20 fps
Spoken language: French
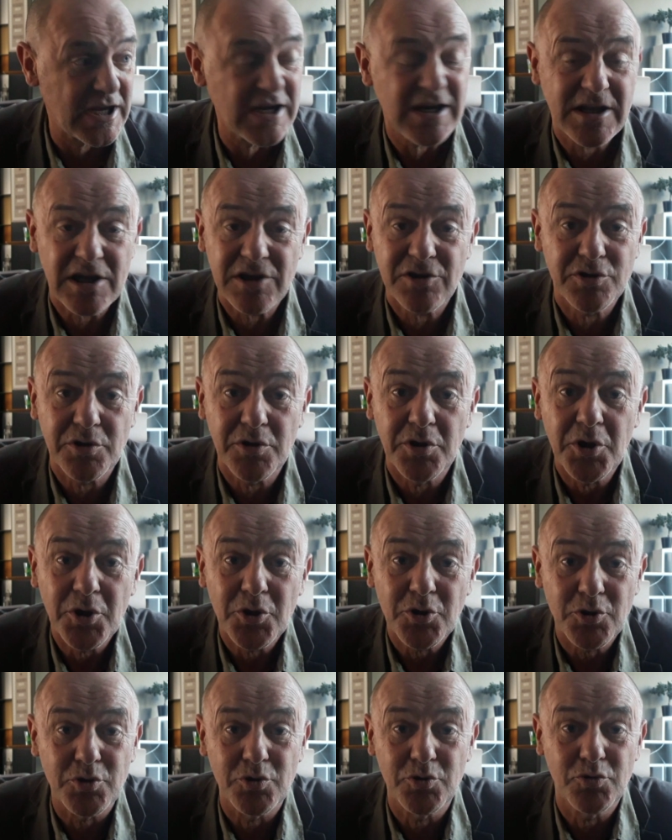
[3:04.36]
a des tas de
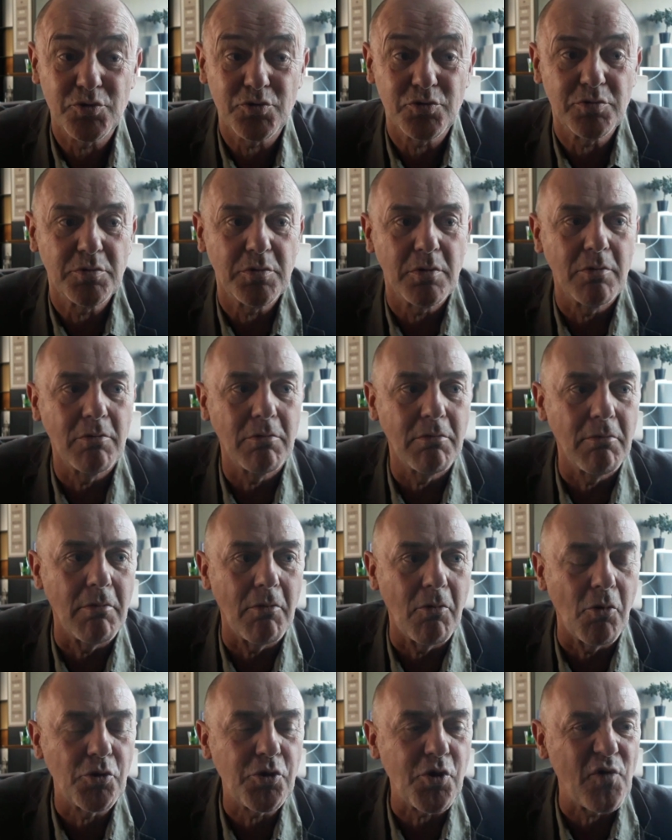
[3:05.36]

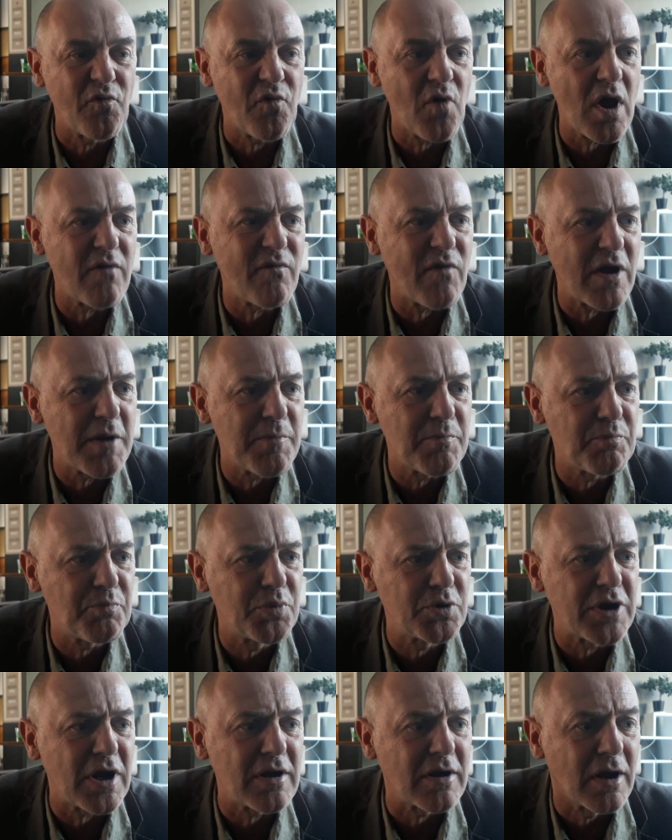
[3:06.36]
autrefois, il fallait
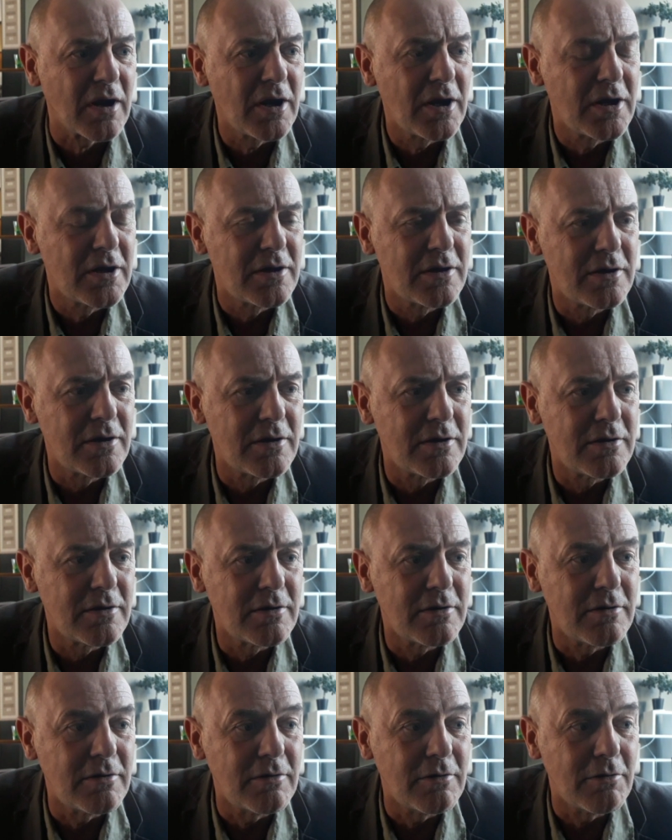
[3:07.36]
peut-être
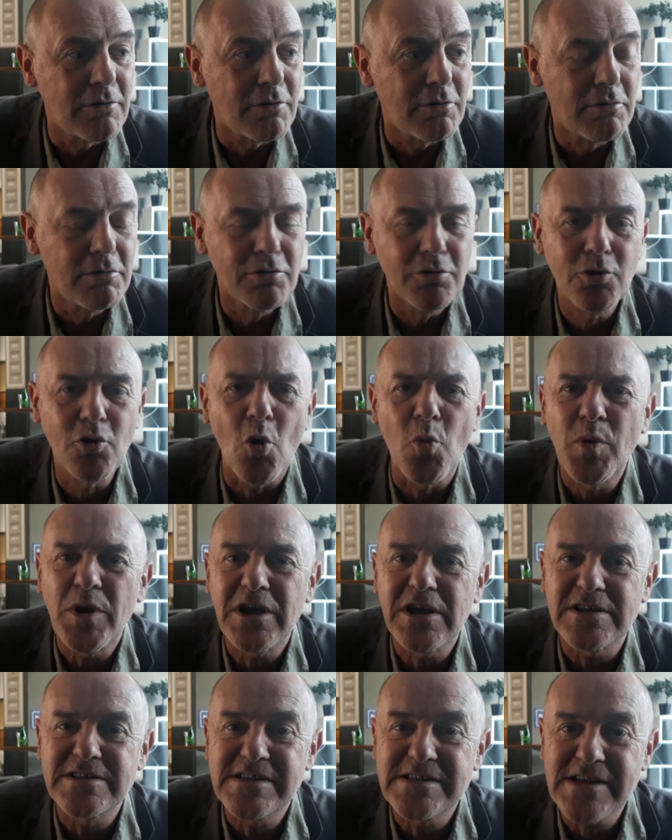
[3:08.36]
euh,
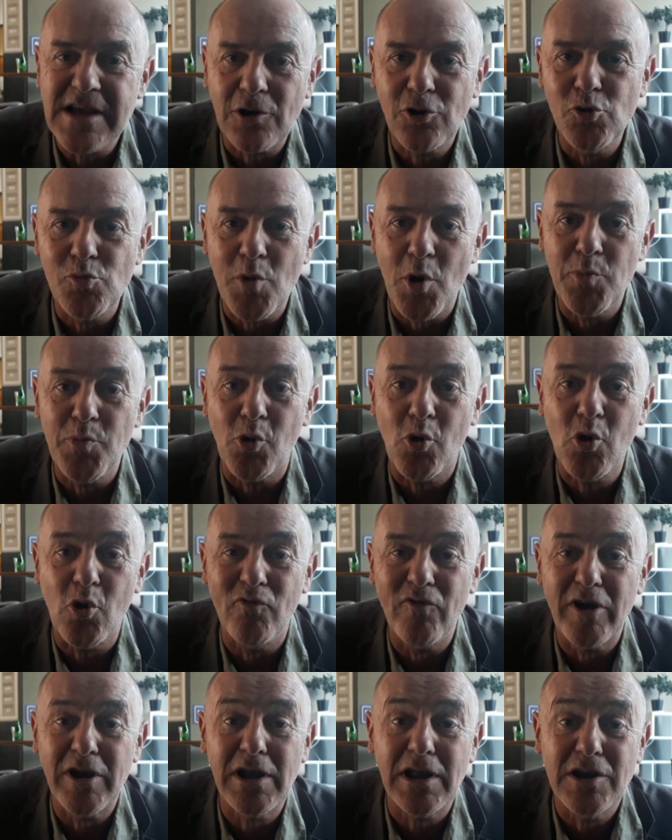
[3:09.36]
compliquer ses arguments pour
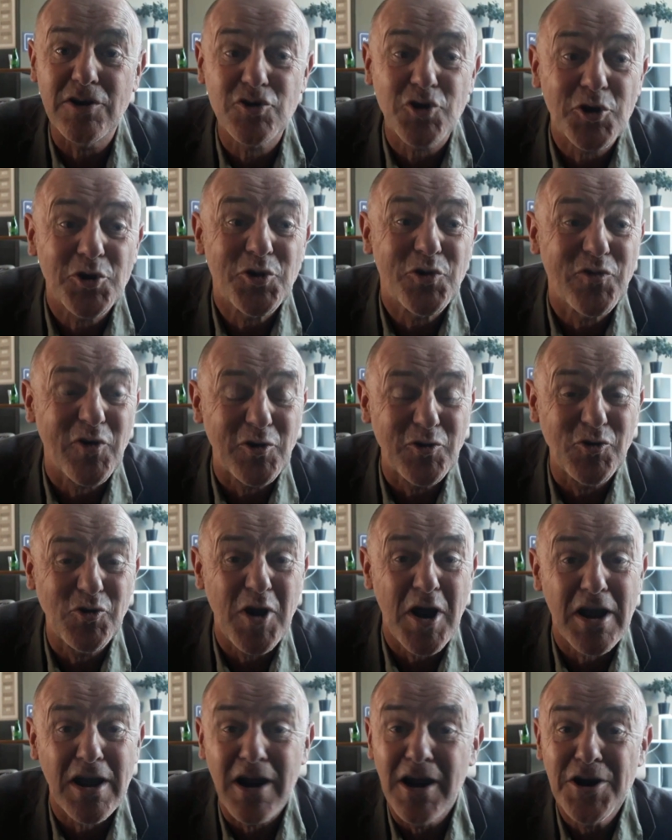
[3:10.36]
convaincre les jeunes de faire du
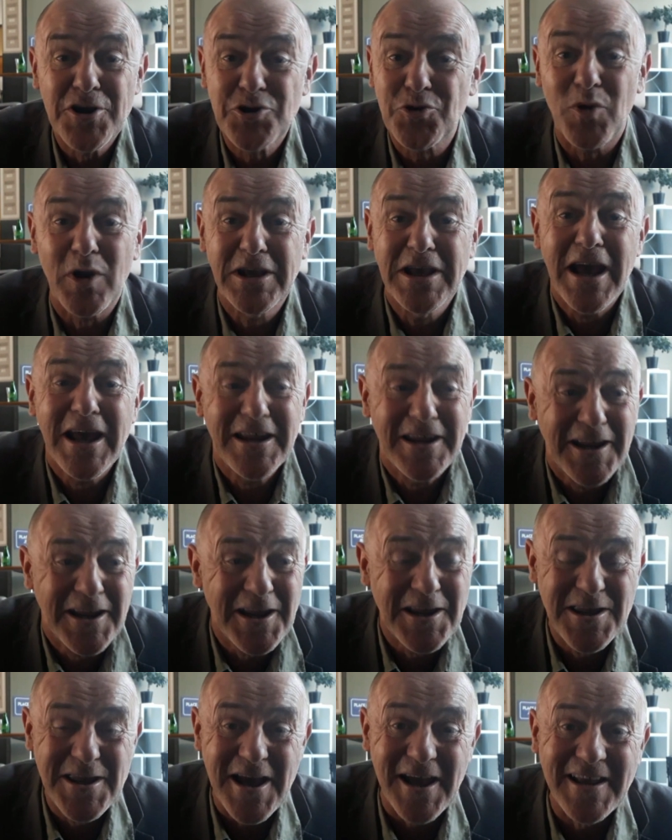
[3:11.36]
théâtre, je crois
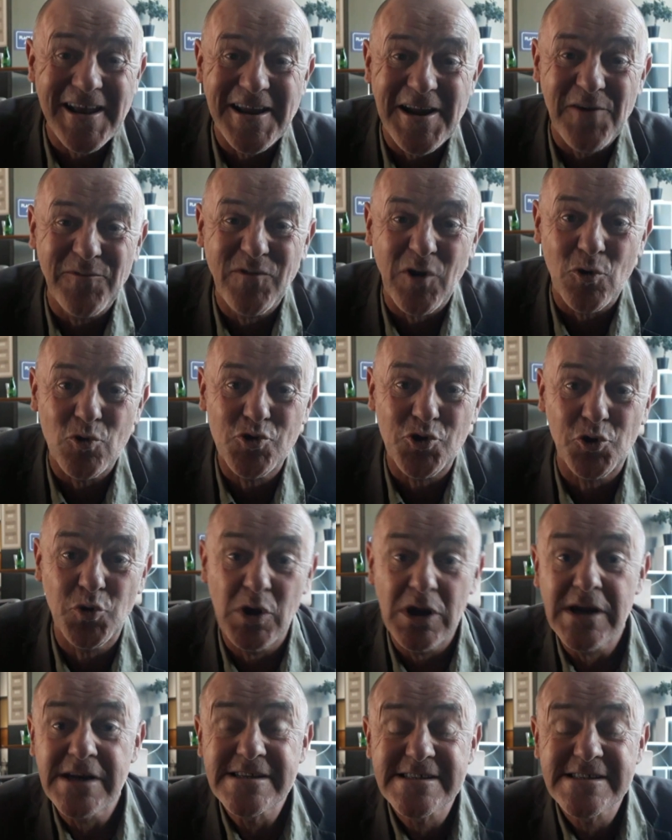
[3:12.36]
qu'il n'y a rien à faire aujourd'hui.